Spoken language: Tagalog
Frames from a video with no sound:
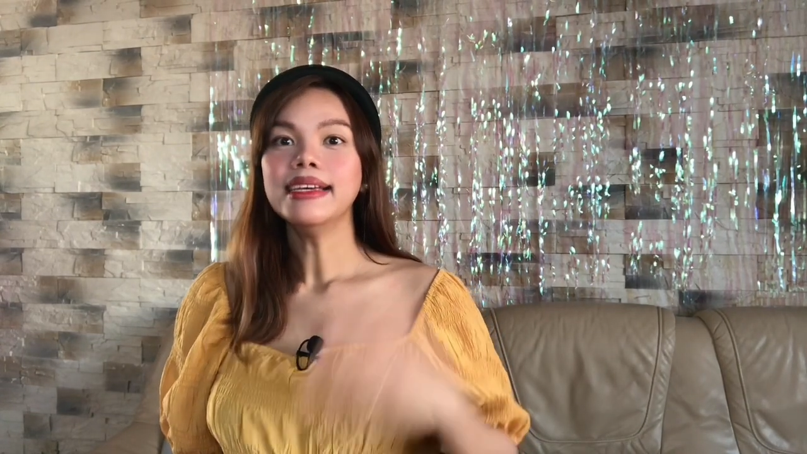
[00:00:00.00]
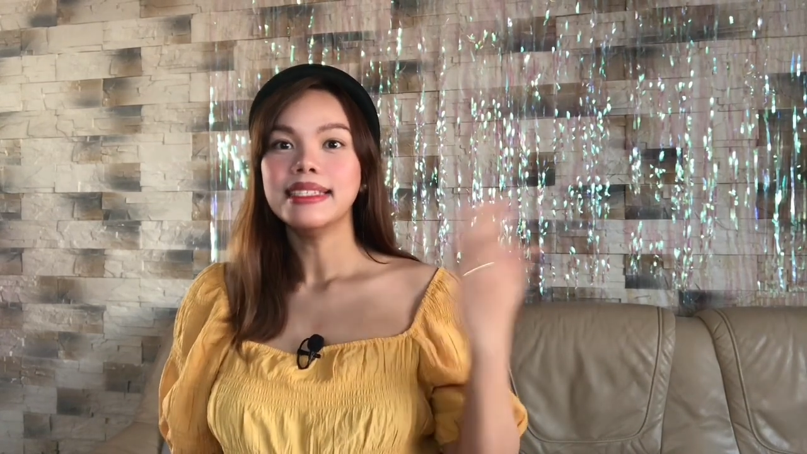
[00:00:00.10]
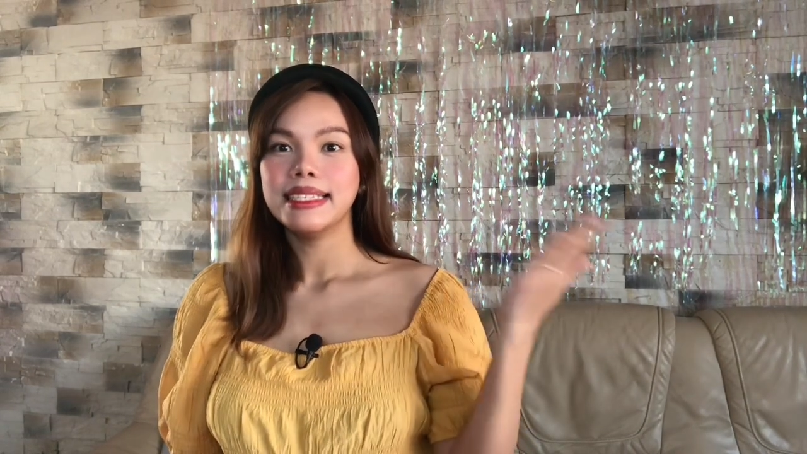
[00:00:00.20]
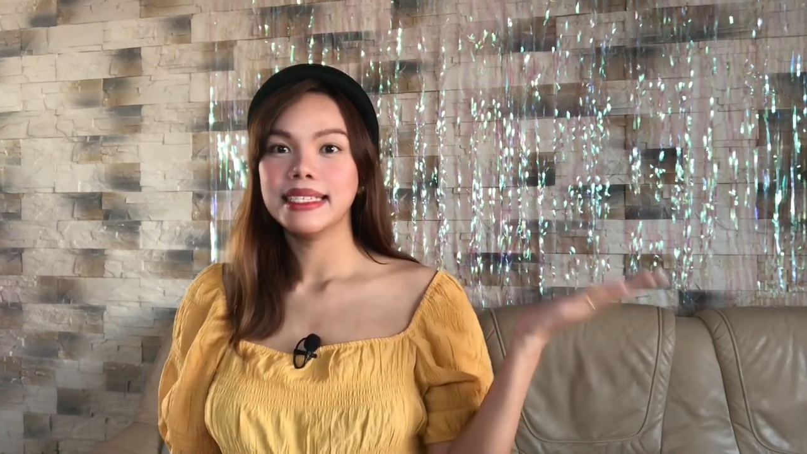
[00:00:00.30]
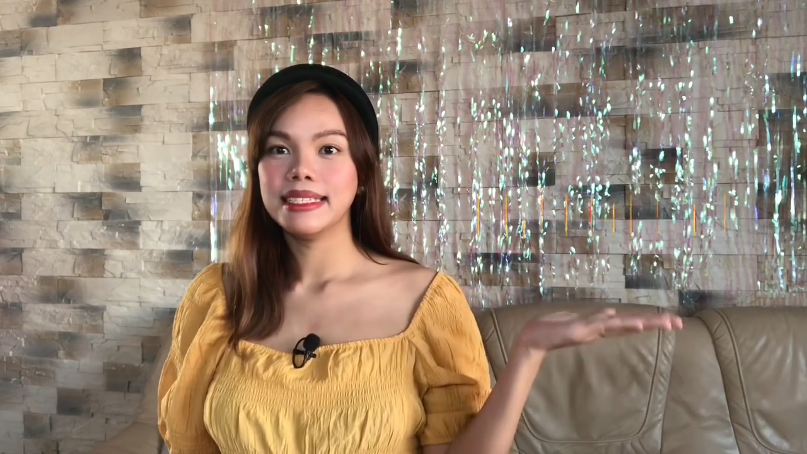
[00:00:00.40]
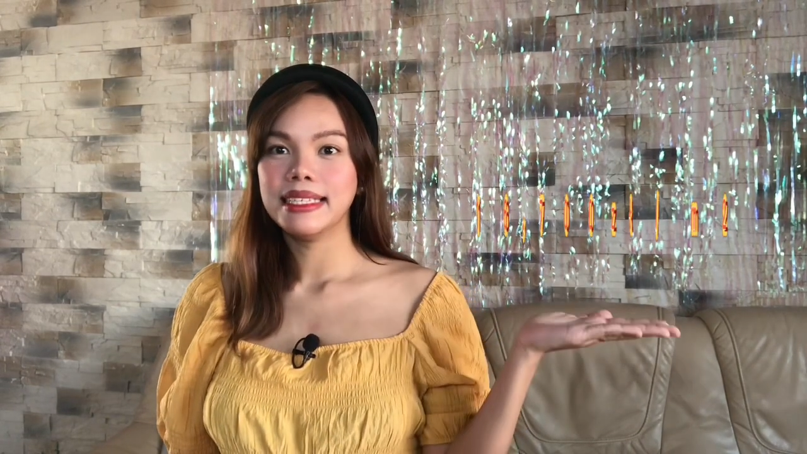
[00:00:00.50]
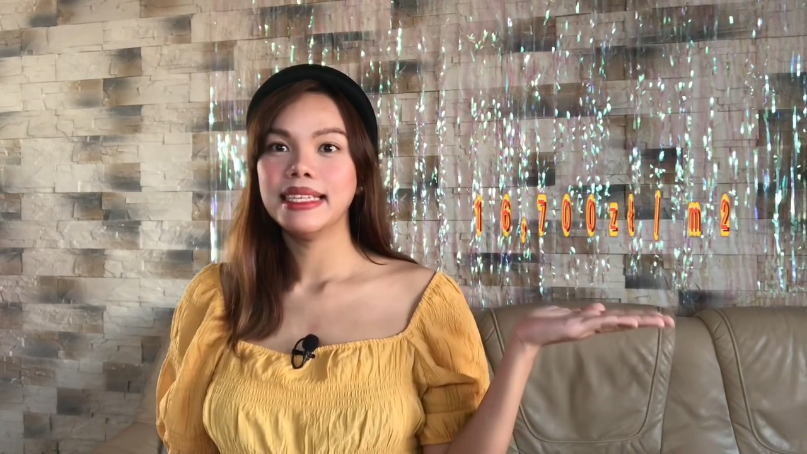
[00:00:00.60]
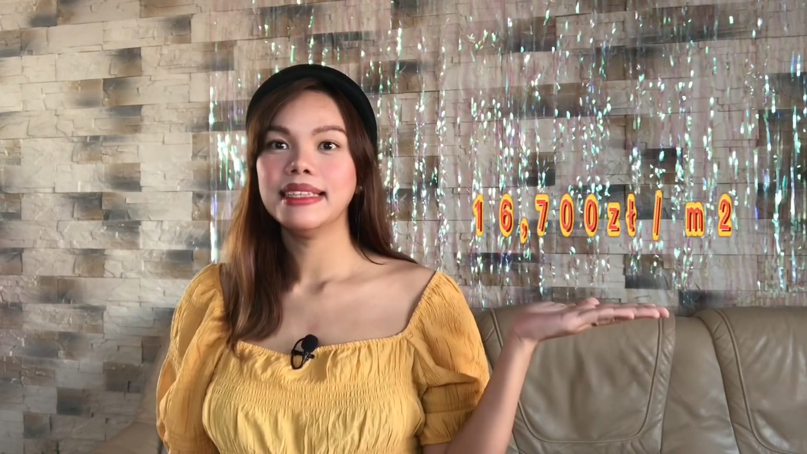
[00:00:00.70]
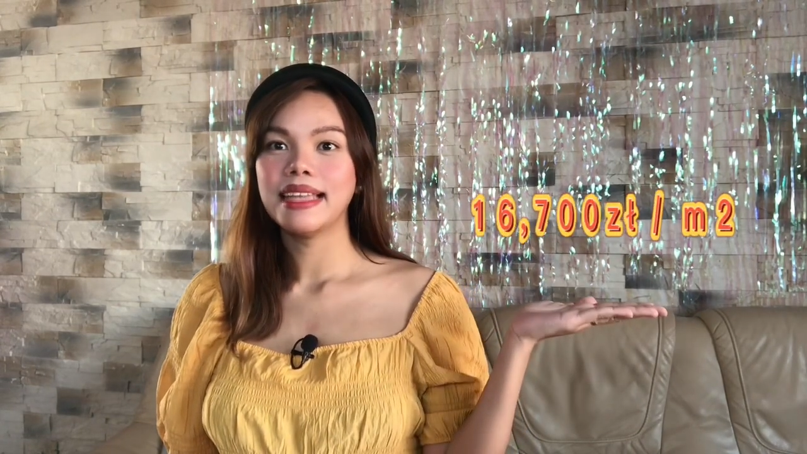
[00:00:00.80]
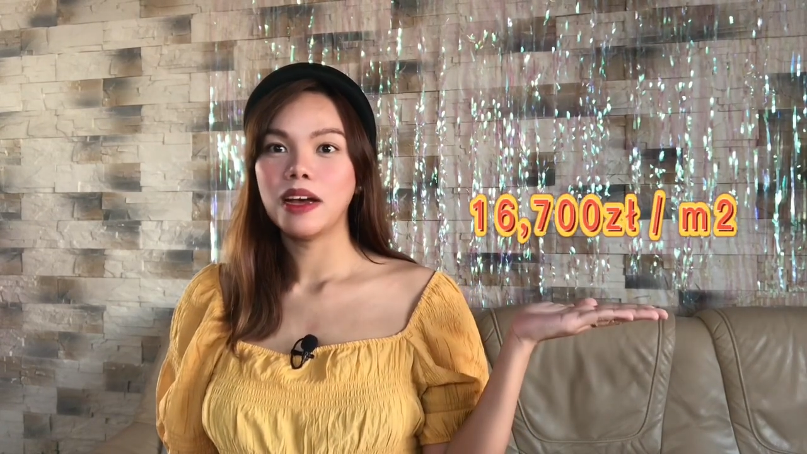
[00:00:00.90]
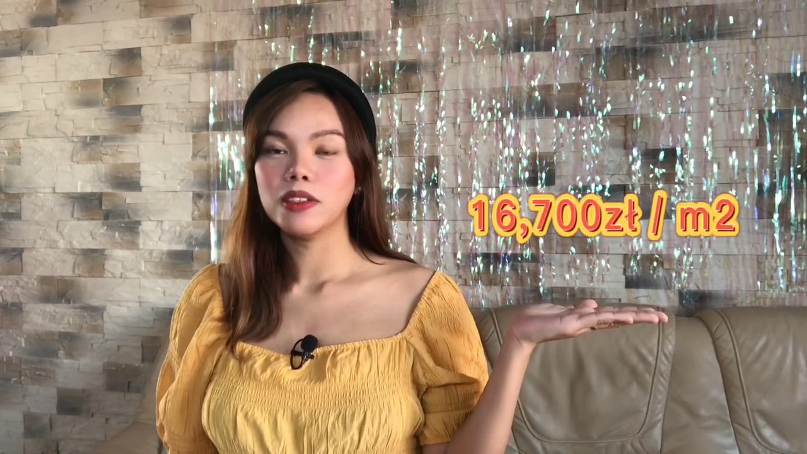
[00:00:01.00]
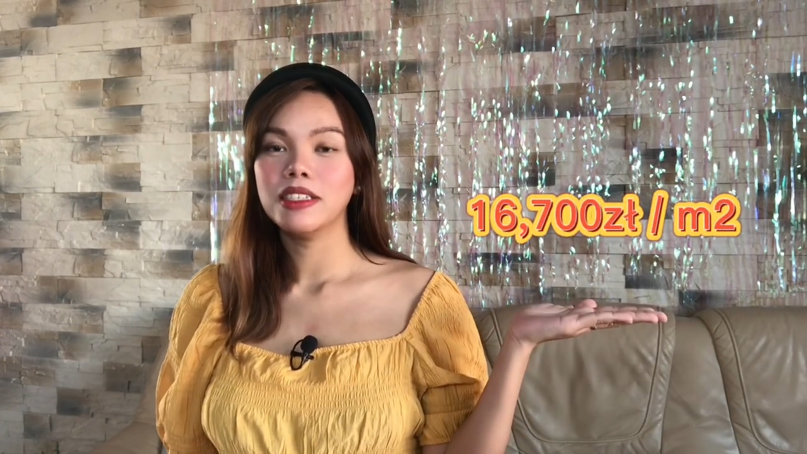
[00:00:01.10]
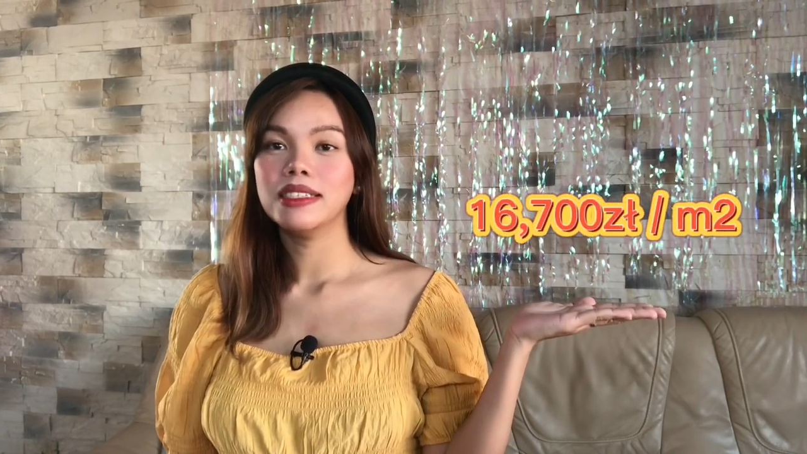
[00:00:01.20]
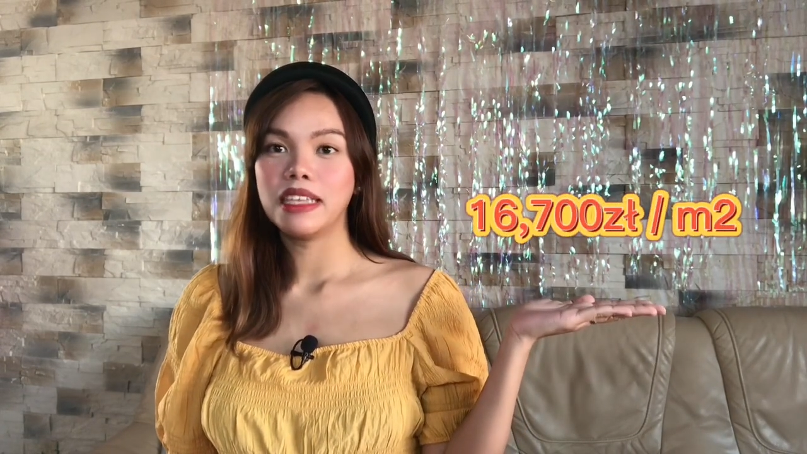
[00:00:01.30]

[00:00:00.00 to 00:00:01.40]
16,700